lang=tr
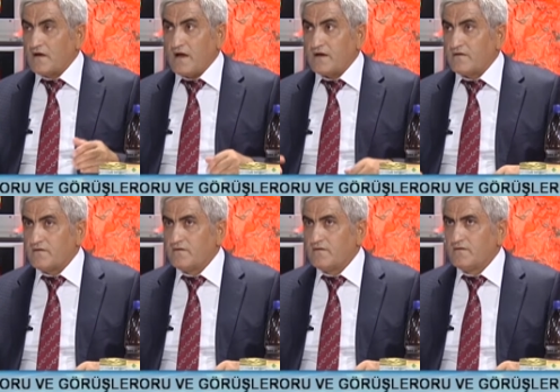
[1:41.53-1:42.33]
Yani
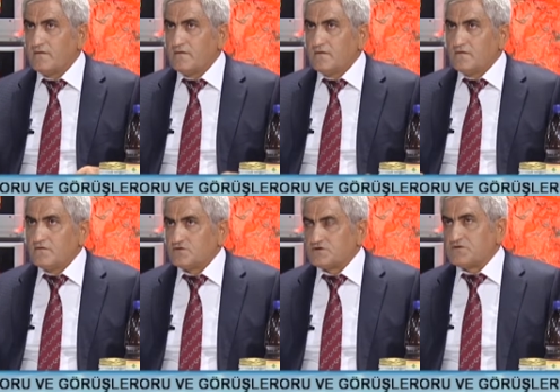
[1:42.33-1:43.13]

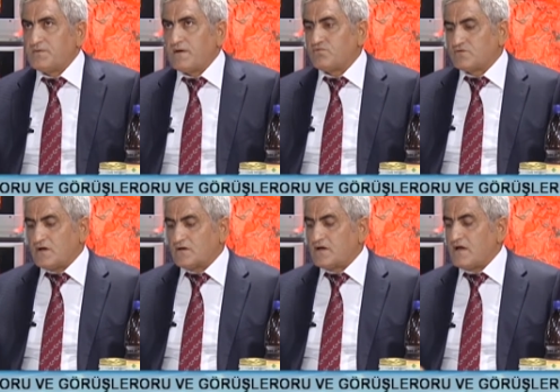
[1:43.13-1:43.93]
şimdi ben
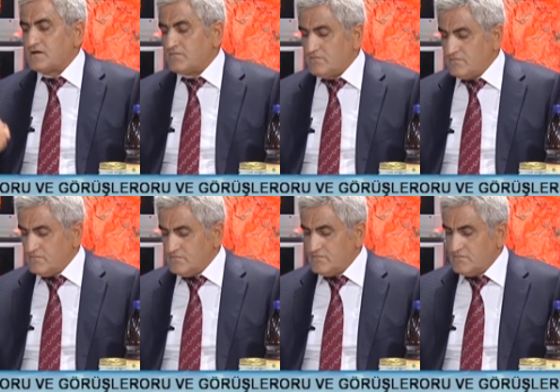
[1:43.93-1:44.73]
burada kendim
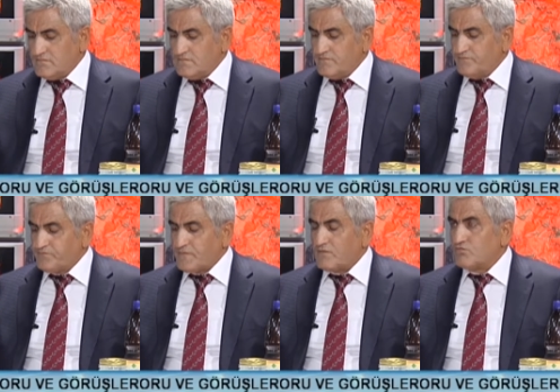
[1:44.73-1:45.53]

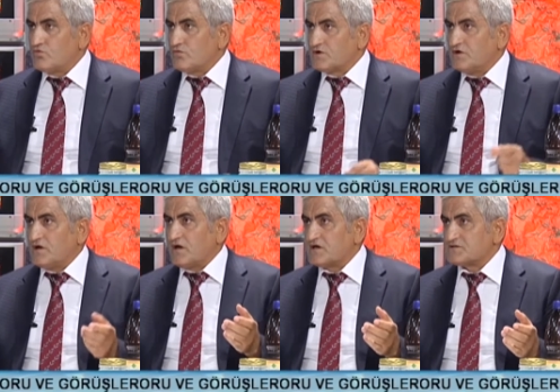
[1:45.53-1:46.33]
bu
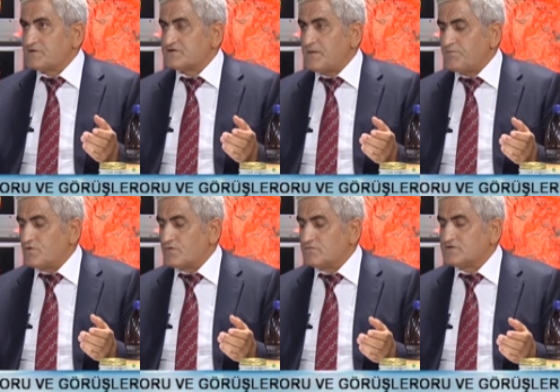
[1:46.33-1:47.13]
klinik araştırması
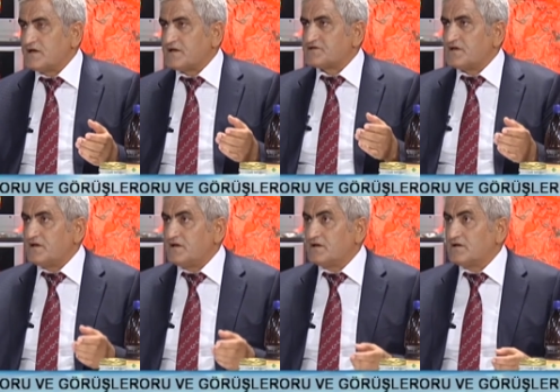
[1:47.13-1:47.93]
yapmıyorum.
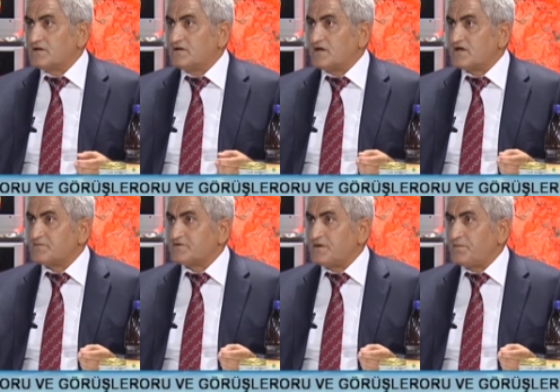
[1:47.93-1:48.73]
Zerdeçal'la ilgili klinik
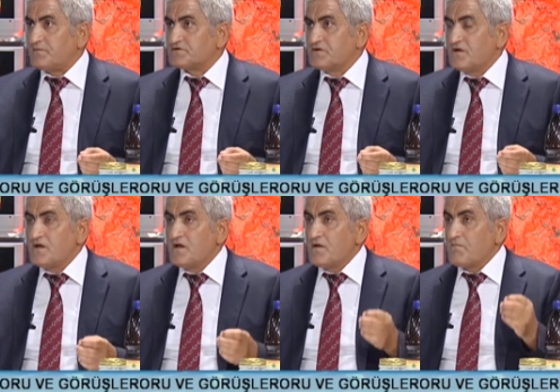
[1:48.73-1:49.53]
araştırması yapılmış.
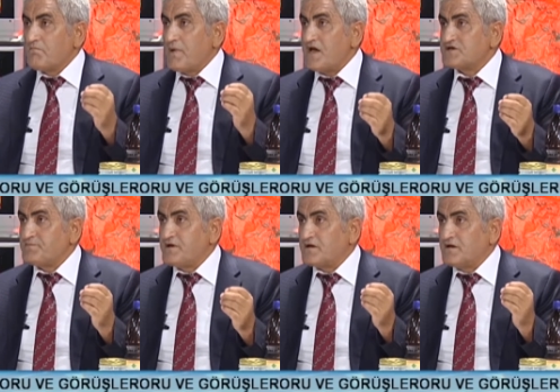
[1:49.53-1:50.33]

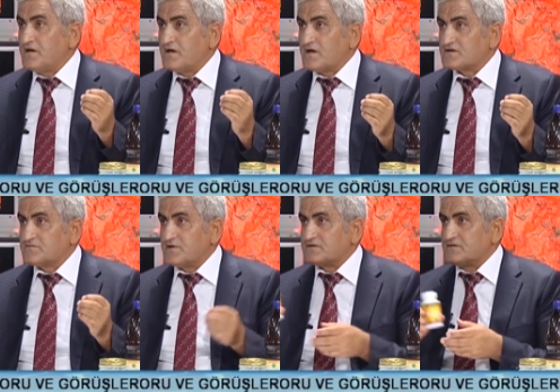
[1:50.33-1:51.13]
5000 klinik
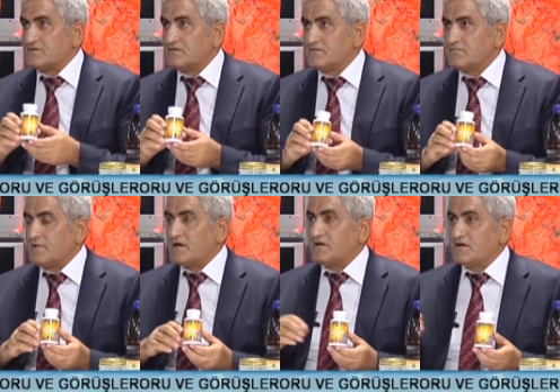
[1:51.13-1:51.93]
araştırması.
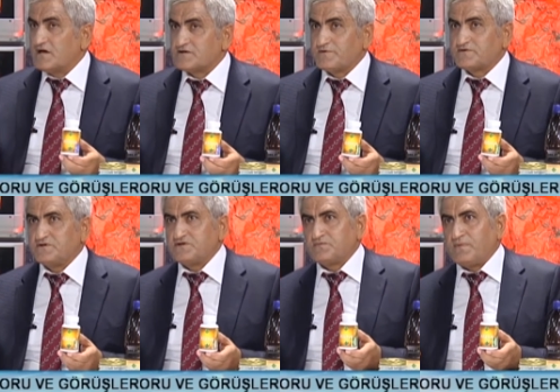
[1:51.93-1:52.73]
Ben klinik araştırması
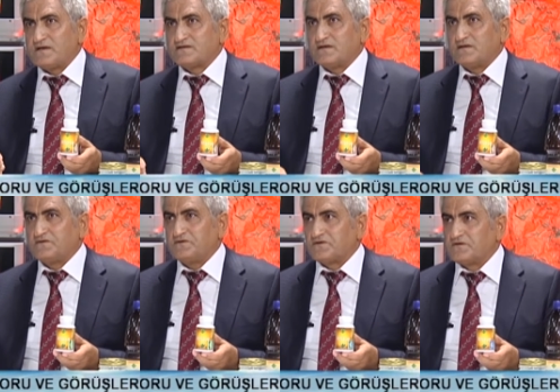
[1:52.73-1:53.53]
deyince bazıları
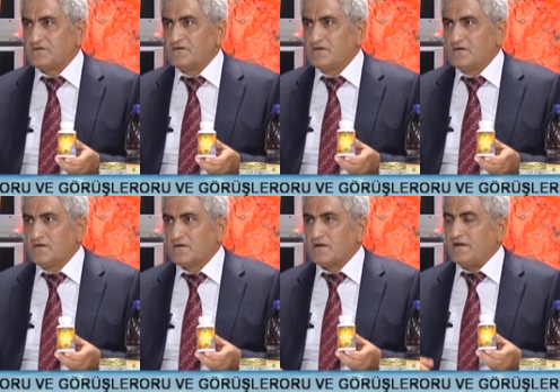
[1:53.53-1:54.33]
diyor ki
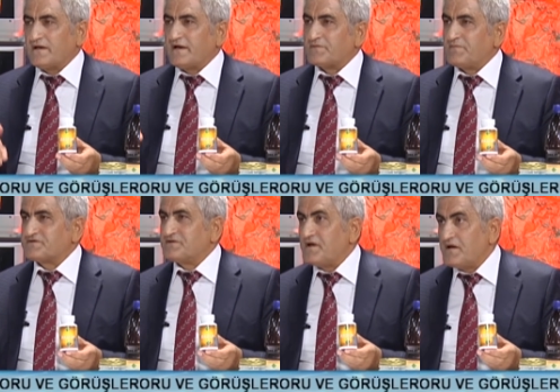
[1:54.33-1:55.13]
klinik
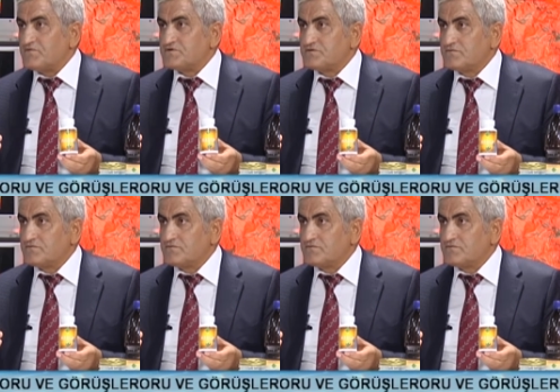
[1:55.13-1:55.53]
araştırması neymiş?